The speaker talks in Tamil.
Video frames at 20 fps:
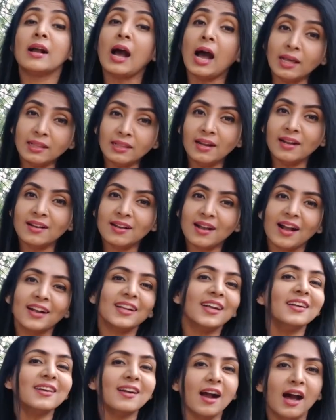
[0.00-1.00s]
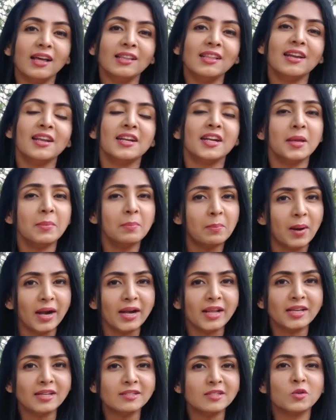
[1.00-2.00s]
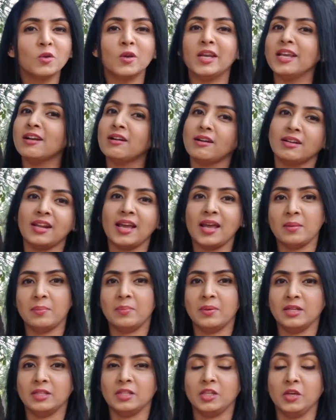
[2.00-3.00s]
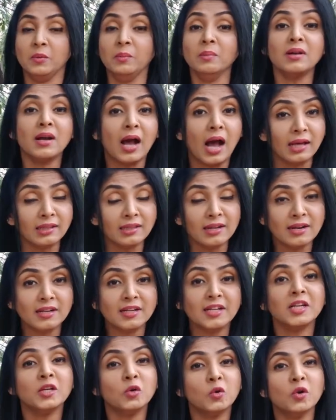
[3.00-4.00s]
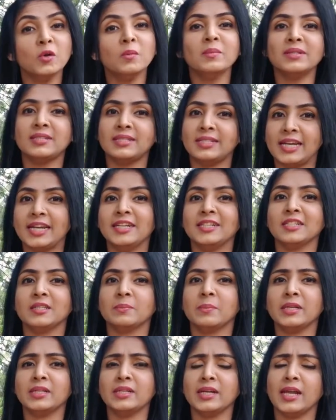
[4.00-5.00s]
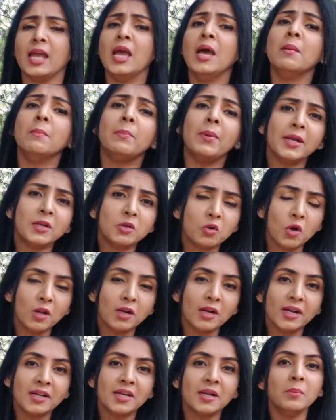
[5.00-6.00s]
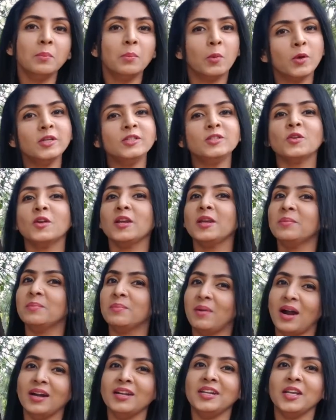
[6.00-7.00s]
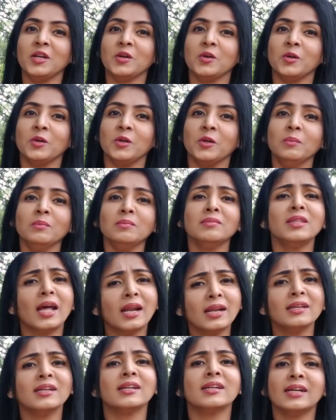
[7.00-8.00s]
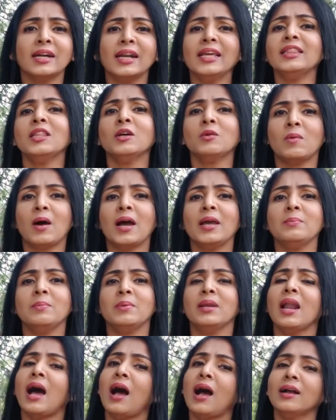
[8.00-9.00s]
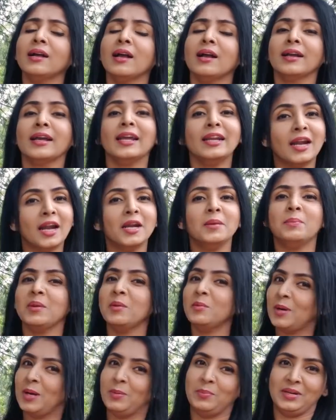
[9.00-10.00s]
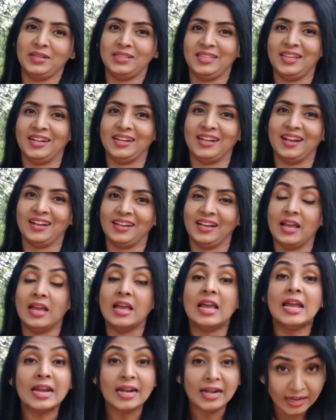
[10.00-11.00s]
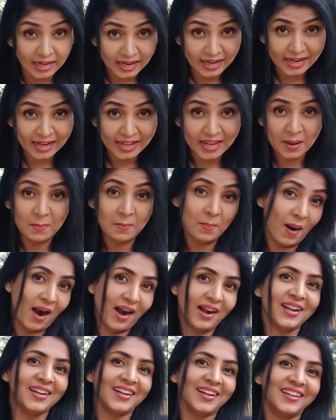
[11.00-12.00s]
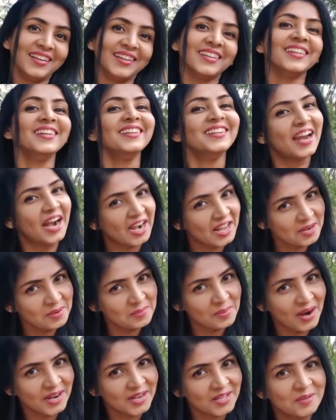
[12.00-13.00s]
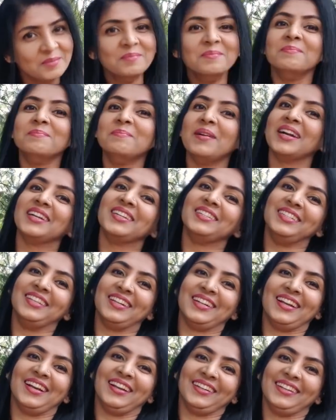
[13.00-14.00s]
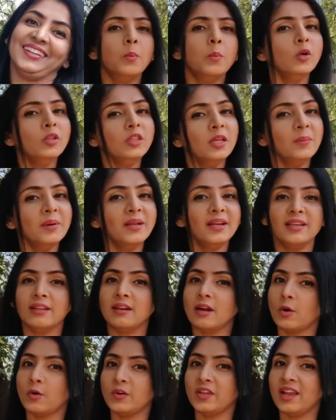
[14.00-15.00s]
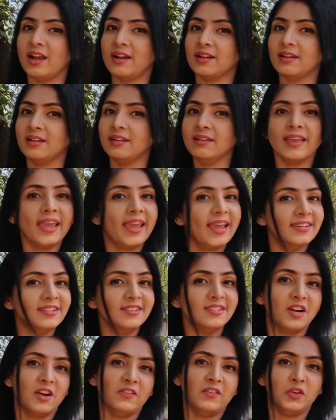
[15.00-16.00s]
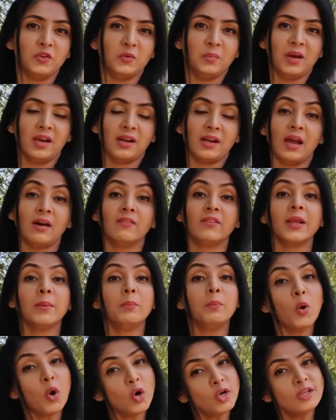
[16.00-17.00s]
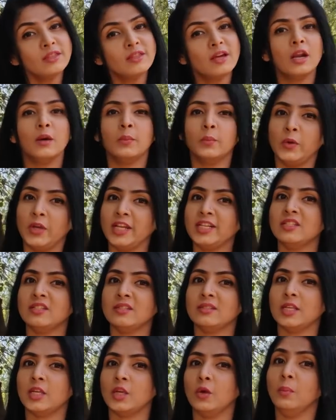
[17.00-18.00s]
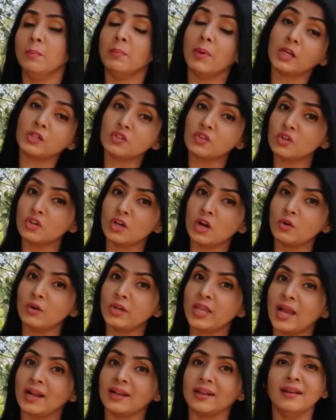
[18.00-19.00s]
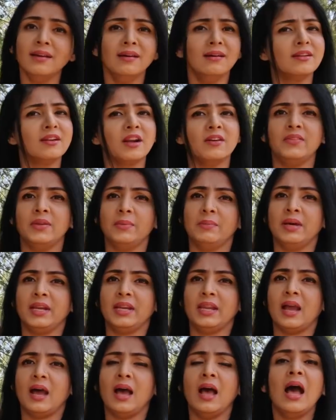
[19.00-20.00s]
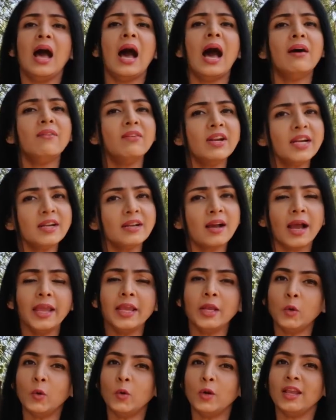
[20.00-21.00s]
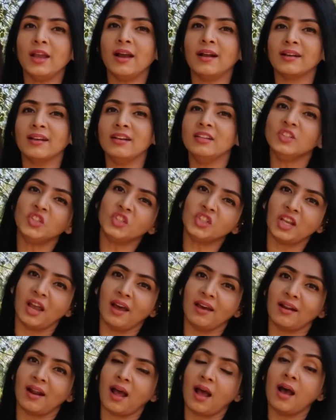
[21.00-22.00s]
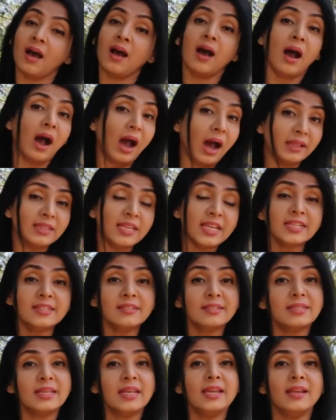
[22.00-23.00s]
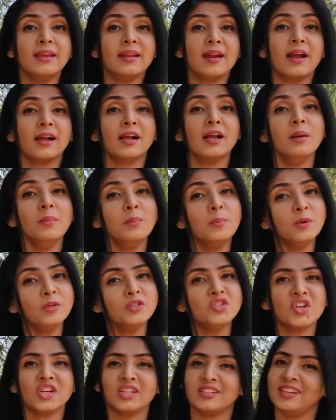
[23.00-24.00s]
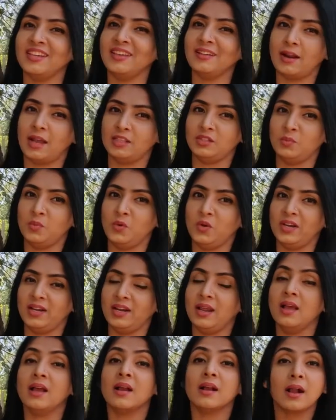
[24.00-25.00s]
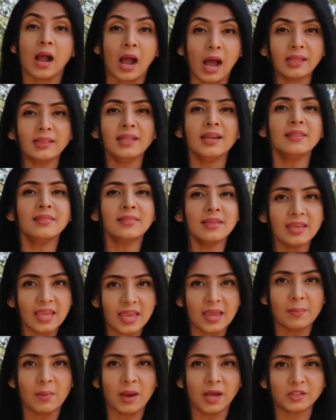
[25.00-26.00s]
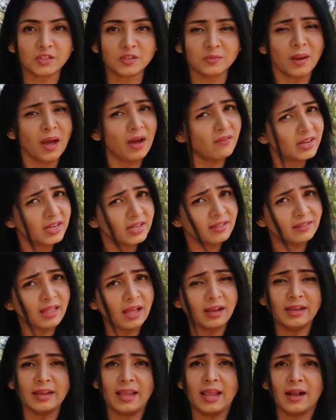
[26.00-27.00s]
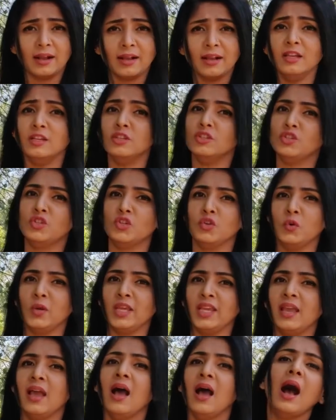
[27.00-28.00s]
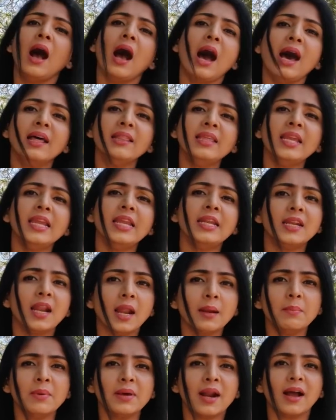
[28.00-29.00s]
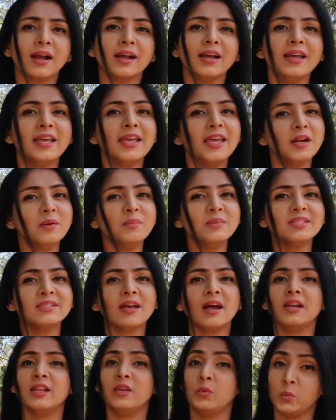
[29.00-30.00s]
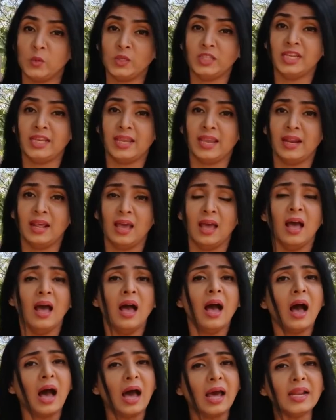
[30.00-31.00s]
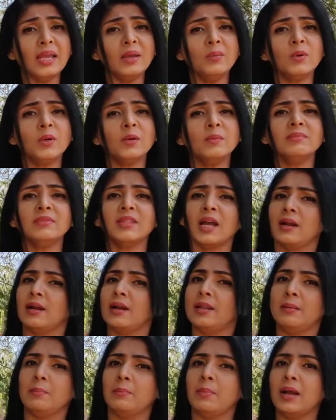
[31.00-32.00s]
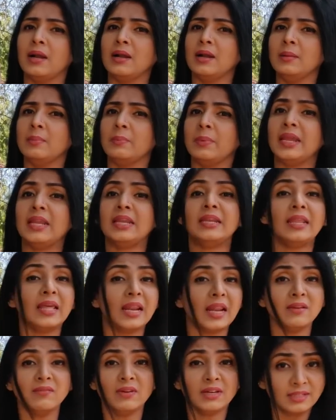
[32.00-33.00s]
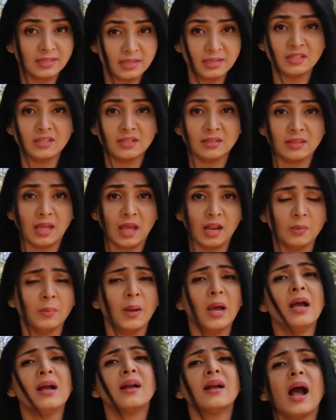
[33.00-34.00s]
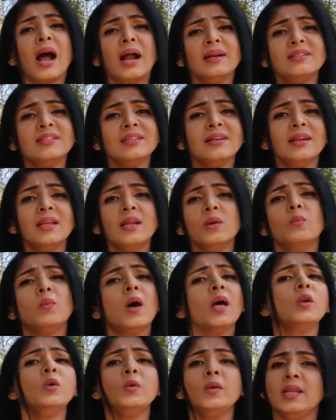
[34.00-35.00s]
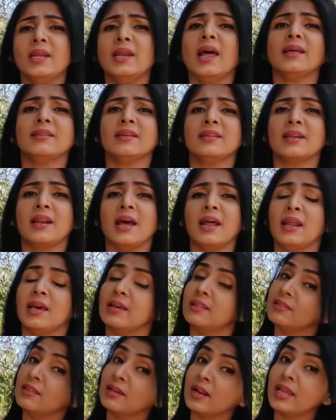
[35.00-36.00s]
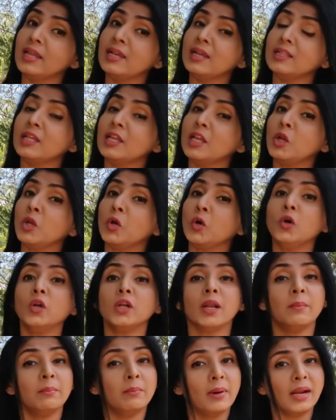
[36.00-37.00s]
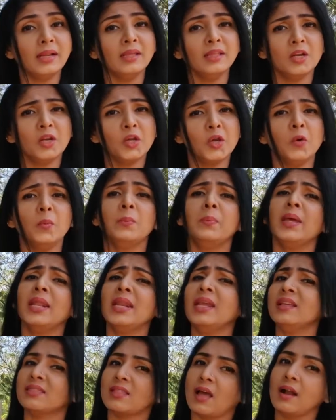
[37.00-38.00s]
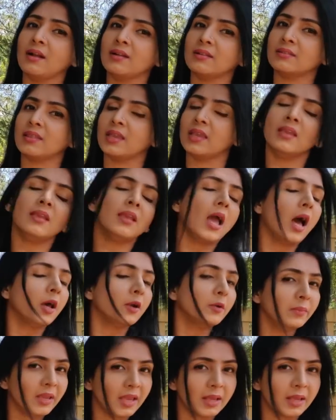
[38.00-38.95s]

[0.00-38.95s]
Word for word: காதலுக்காக காதலனை படிக்க சொல்லி கட்டாயப்படுத்தியும் காதலனின் குடும்ப ஸ்டேட்டஸ் பற்றி பெற்றோர்களிடம் பொய் சொல்லி மாட்டிக்கொண்டும் தனக்கு கிடைத்த வாய்ப்பில் ஆங்காங்கே நடிப்பை வெளிப்படுத்தியிருக்காங்க இடையிடையே பாடல்களுக்கு நடனமாடியும் மகிழ்ந்திருக்காங்க பூந்தமல்லை ரவுடியாக கே எஸ் ரவிக்குமார் அவரை போட்டு தள்ள முயற்சி செய்யும் மற்றொரு ரவுடியாக ரவி மரியா அவரின் கைகூலியாக ஷாரா ஆதியின் சீனியராக புட்சட்னி ராஜ்மோகன் காதலித்து ஏமாற்றும் அவரின் தங்கையாக ஜூலி ஆதியின் நண்பராக எருமசாணி விஜய் என அனைவரும் தங்களின் பங்களிப்பை நிறைவா செஞ்சிருந்தாலும் காட்சிகளில் வலு இல்லாததுனால திரைக்கதையிலேயோ நம் மனதிலேயோ பெரிய தாக்கத்தை யாரும்